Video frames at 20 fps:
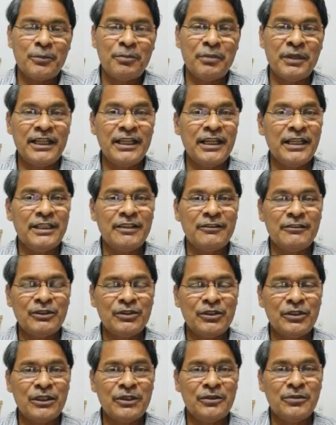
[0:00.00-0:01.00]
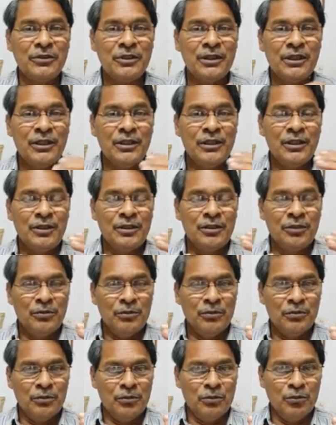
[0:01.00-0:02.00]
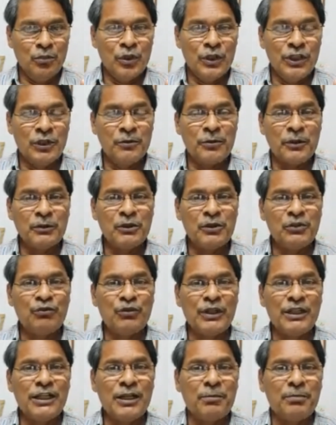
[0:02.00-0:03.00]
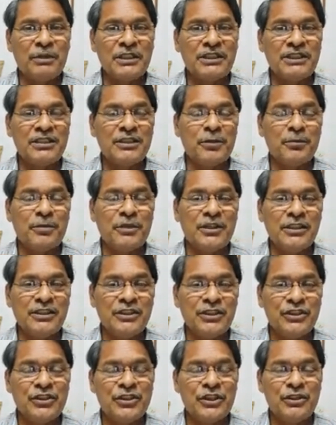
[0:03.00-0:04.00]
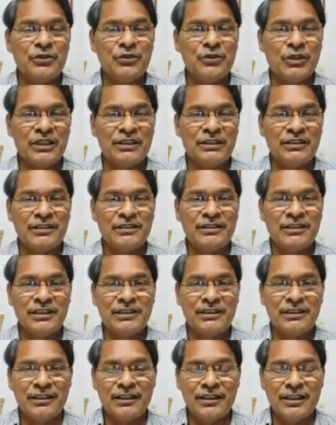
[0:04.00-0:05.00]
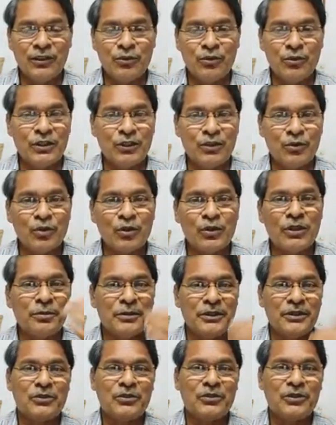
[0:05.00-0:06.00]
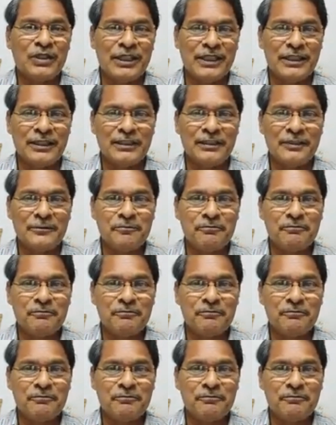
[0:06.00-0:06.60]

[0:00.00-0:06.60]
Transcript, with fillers: పైగా ఏమంటున్నారు మోడీ ప్రభుత్వాన్ని అప్రతిష్ట పాలు చేసేందుకు అంతర్జాతీయంగా కొందరు కుట్ర పన్నుతున్నారట